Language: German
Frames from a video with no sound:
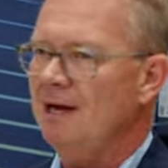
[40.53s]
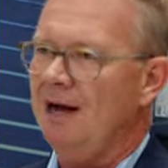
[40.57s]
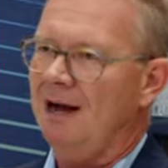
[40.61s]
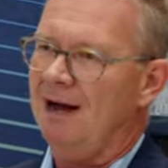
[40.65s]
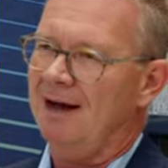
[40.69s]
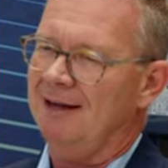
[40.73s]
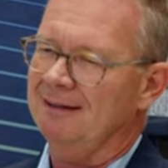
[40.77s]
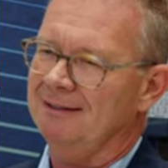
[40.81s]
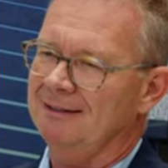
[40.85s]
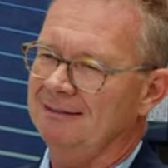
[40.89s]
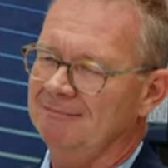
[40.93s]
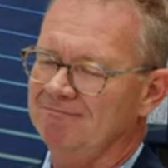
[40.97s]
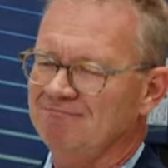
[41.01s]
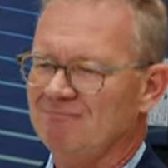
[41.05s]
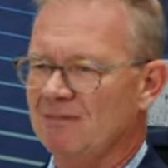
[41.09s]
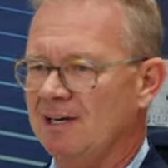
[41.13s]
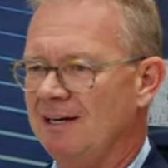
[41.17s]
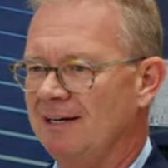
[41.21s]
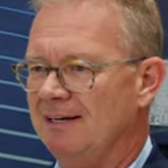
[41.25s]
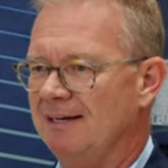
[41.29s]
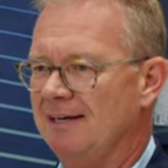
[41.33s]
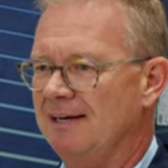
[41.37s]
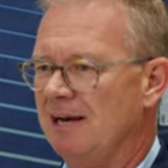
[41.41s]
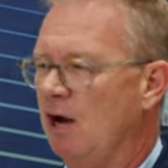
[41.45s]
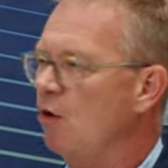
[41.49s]
an
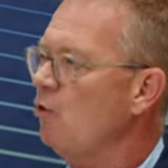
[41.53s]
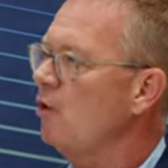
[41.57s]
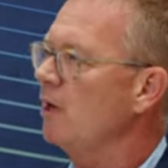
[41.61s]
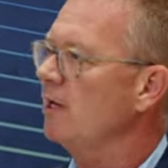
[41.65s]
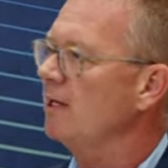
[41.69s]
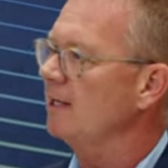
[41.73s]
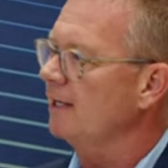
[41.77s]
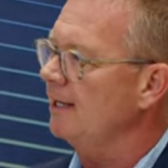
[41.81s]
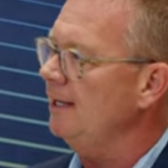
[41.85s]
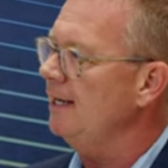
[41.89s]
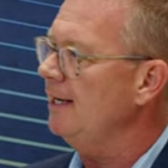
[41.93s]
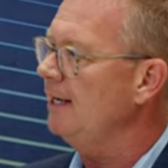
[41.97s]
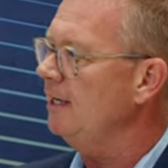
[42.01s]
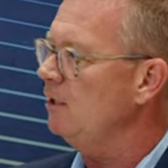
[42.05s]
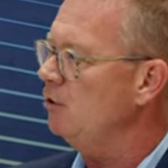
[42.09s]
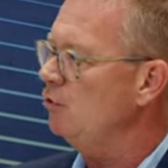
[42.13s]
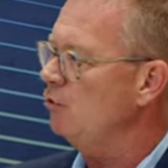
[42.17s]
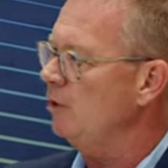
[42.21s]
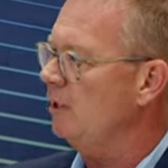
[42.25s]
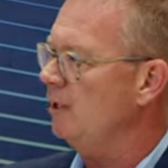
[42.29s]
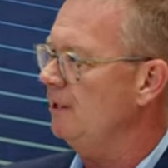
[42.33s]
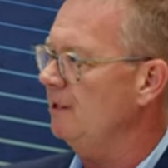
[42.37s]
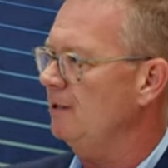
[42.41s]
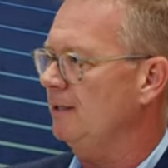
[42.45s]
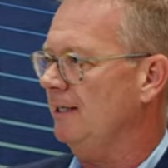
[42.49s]
genaueren
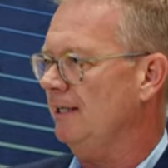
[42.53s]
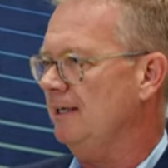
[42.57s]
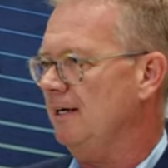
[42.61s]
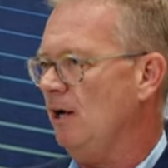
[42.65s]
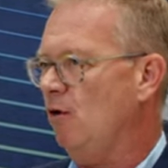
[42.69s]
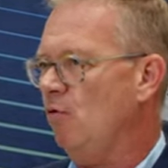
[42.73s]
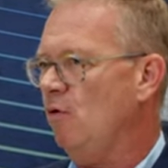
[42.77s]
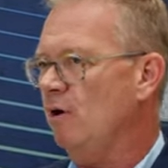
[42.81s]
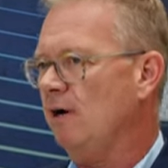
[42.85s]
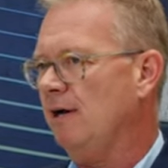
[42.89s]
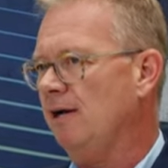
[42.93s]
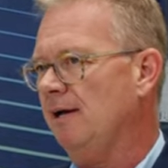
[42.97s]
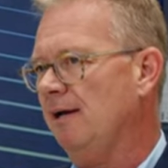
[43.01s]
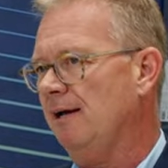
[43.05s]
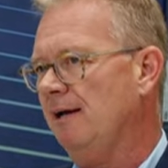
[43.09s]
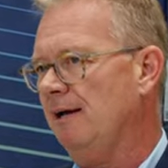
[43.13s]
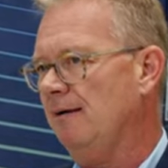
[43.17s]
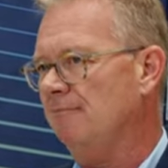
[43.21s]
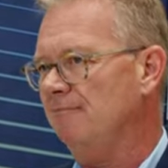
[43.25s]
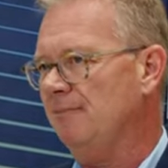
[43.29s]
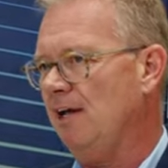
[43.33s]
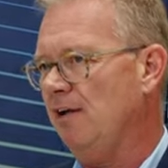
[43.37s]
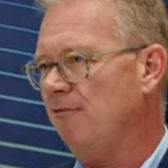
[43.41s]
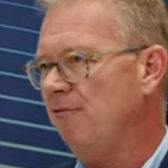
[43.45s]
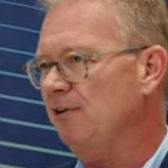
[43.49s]
Regelungen, genauere
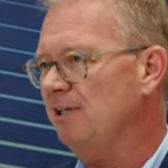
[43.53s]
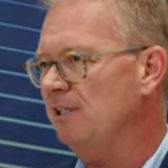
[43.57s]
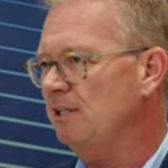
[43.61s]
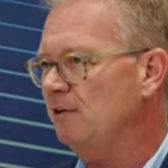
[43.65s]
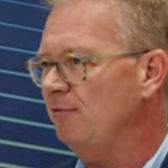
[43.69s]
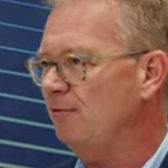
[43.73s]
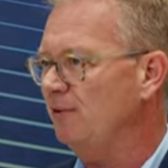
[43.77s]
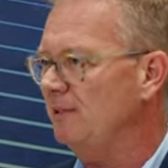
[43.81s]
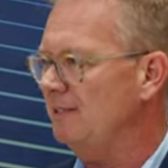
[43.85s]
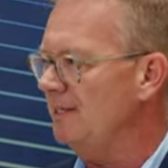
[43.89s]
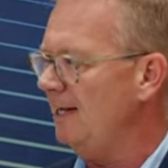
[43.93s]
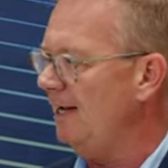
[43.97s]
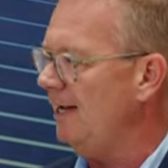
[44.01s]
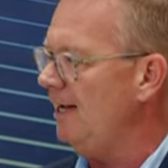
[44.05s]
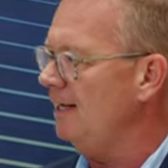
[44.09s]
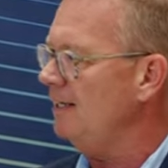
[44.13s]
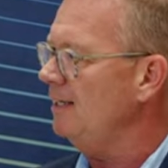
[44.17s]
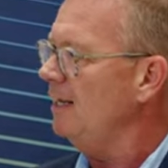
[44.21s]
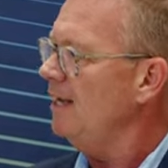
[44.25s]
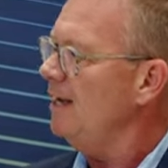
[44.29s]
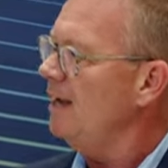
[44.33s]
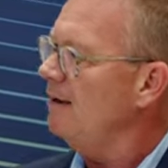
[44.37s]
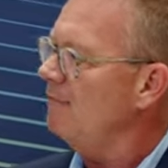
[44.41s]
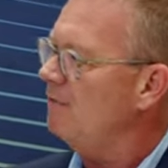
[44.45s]
Effektivität,